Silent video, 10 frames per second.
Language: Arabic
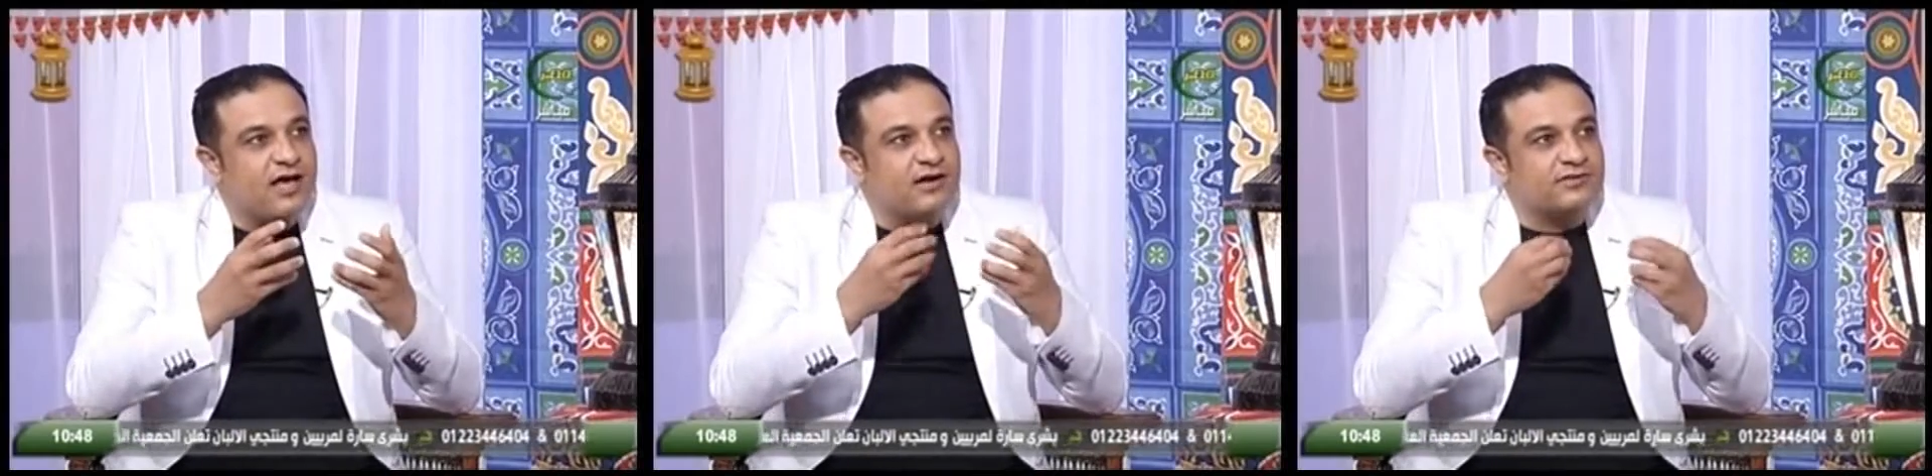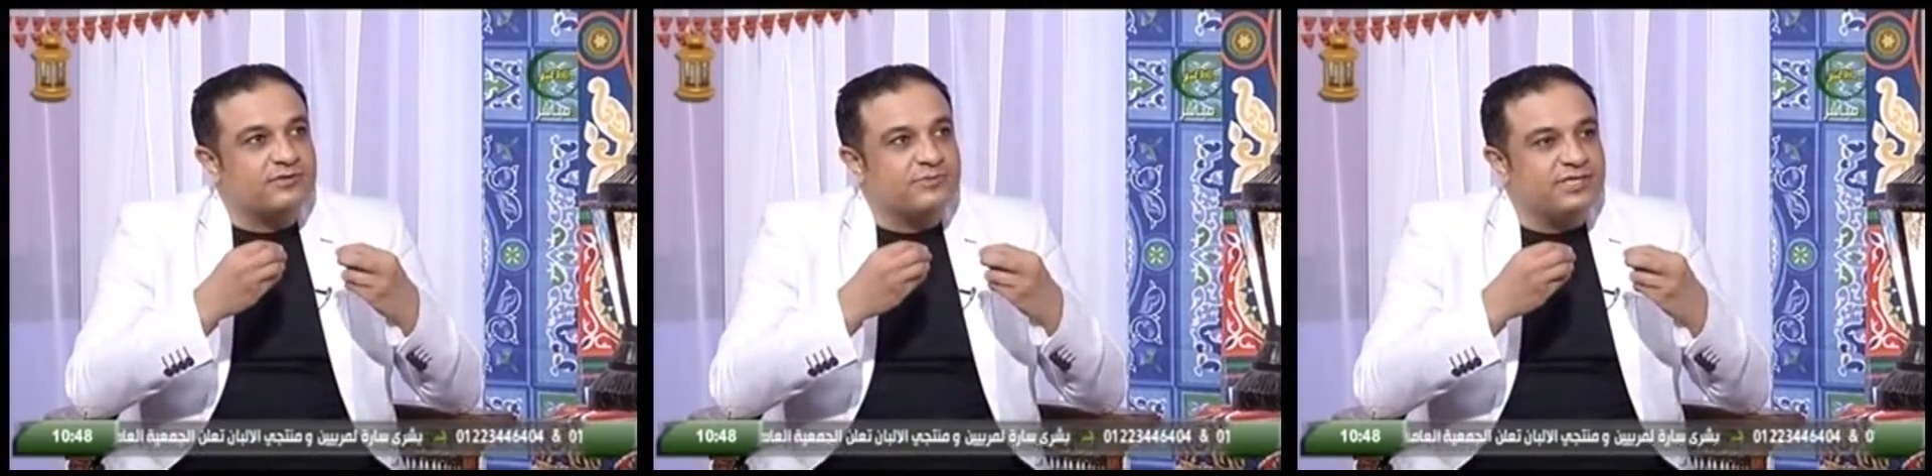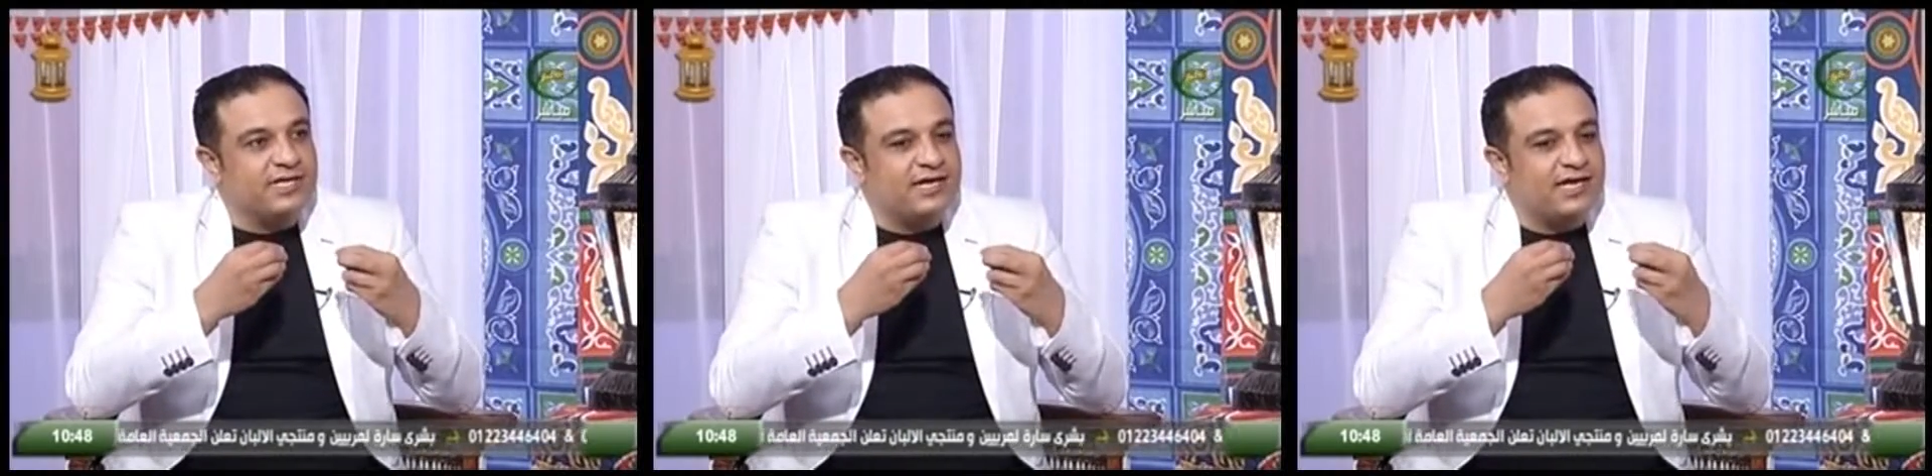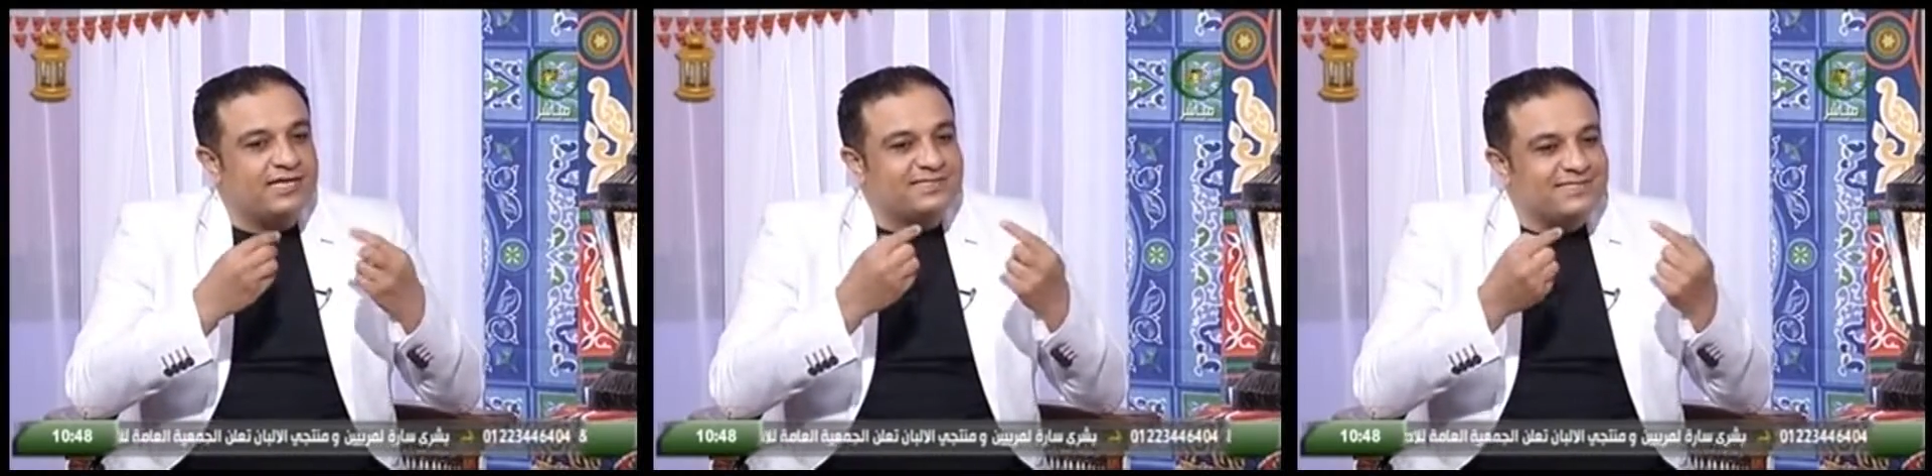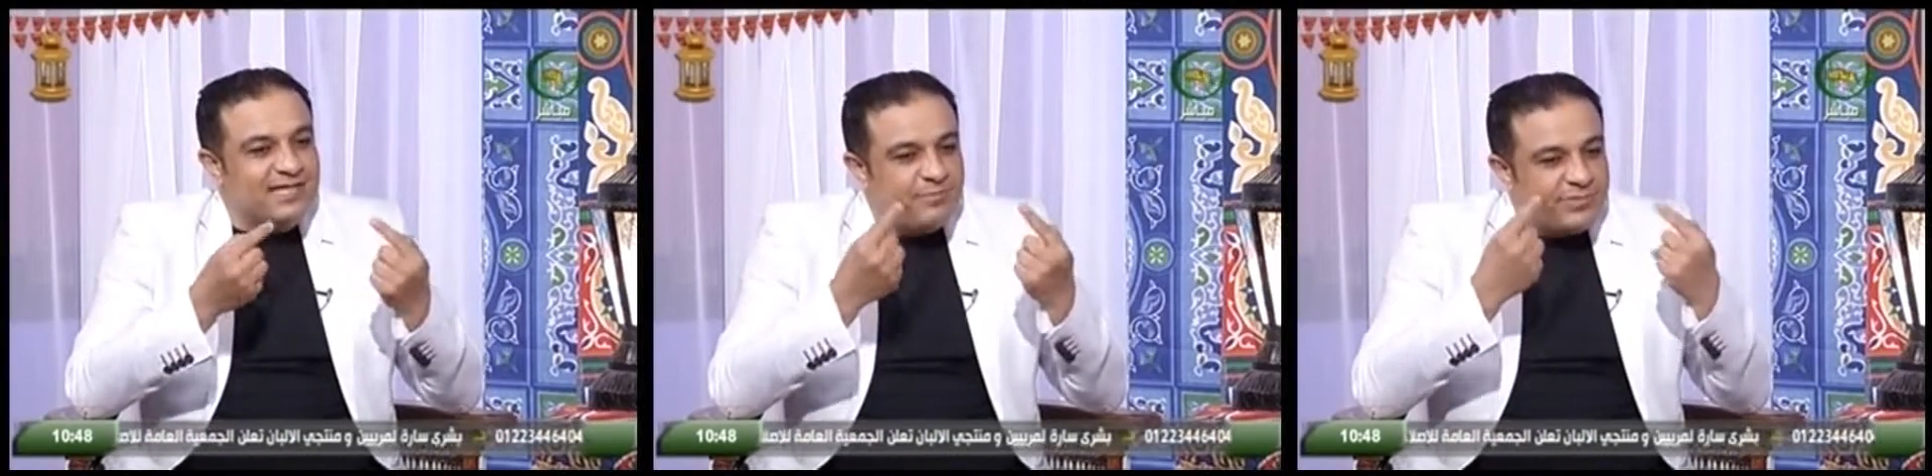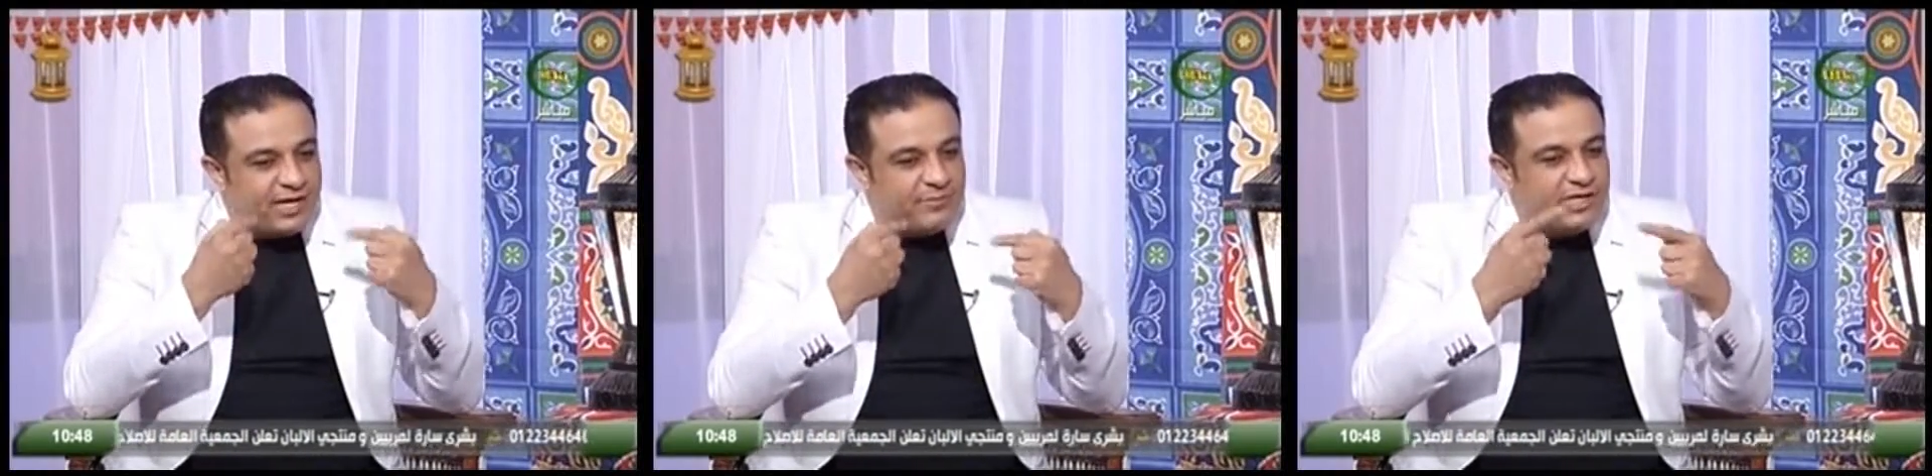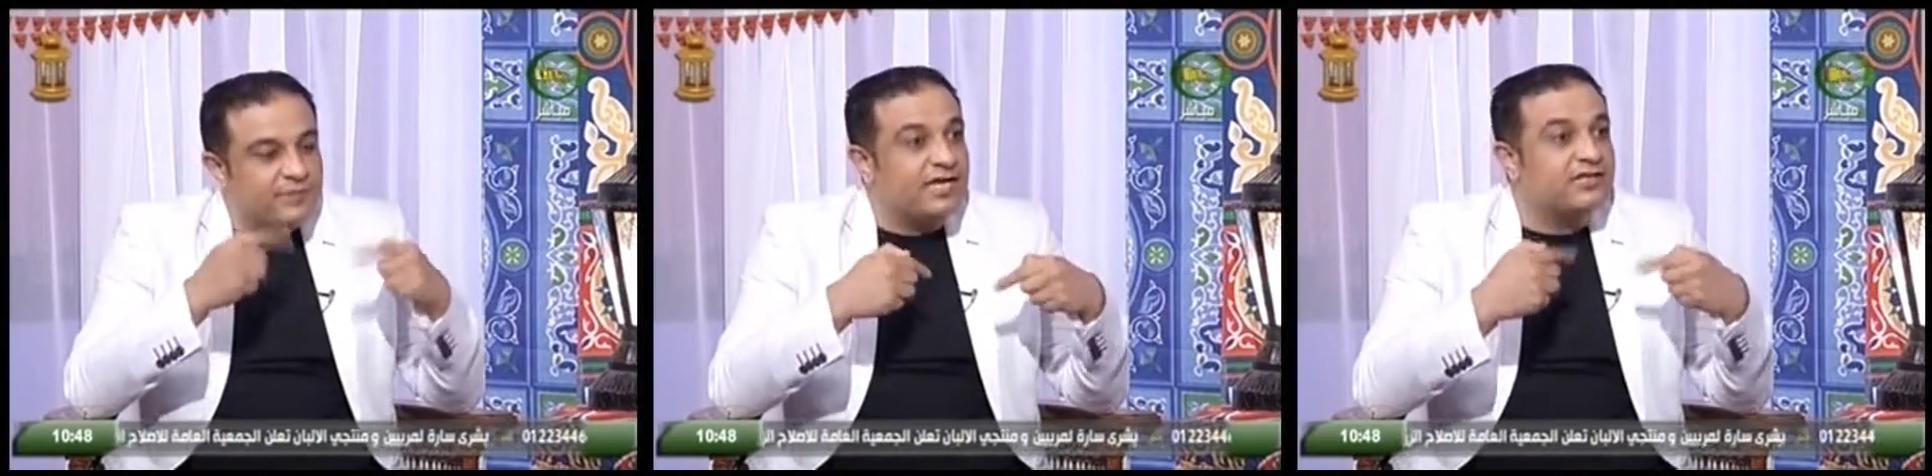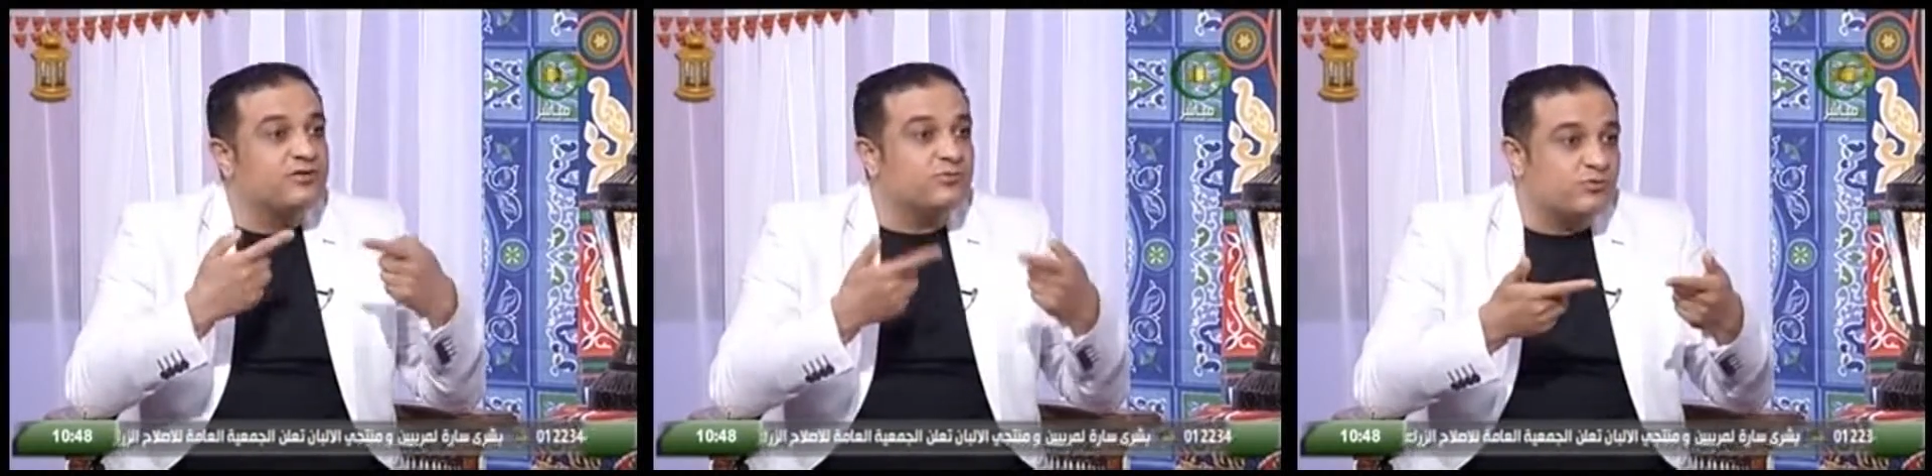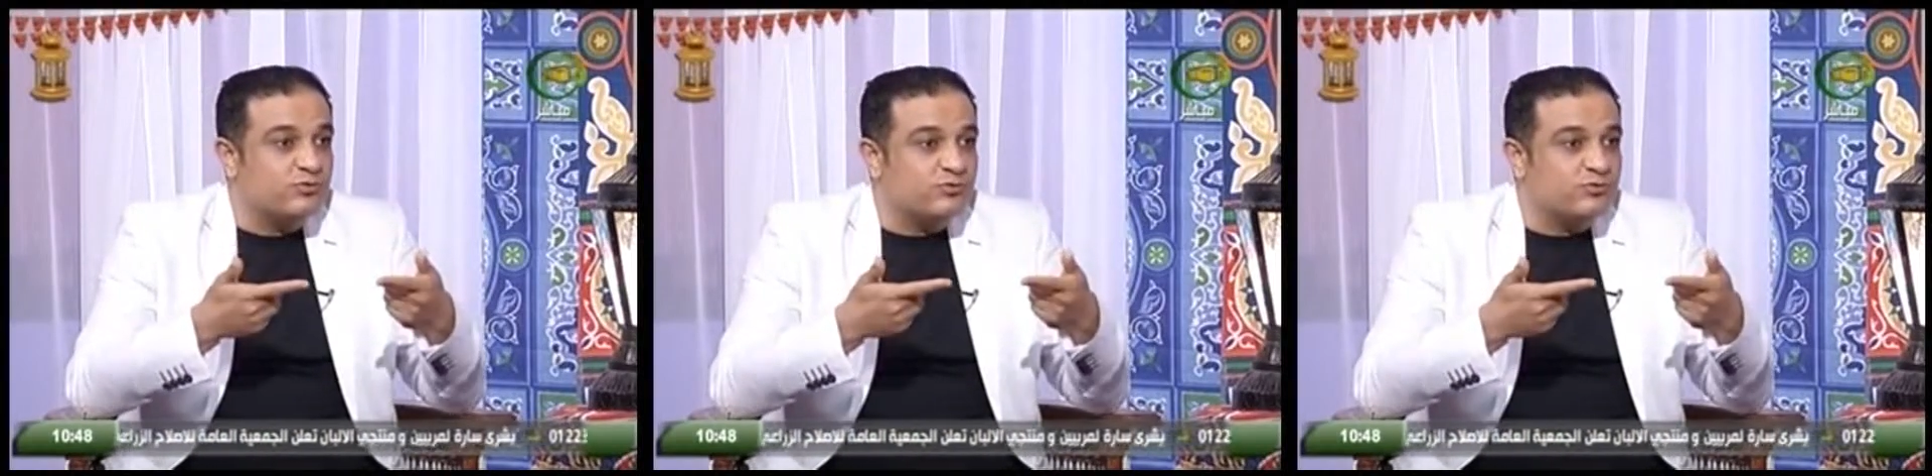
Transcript: اكتر من ان انا استمتع باللي بقدمه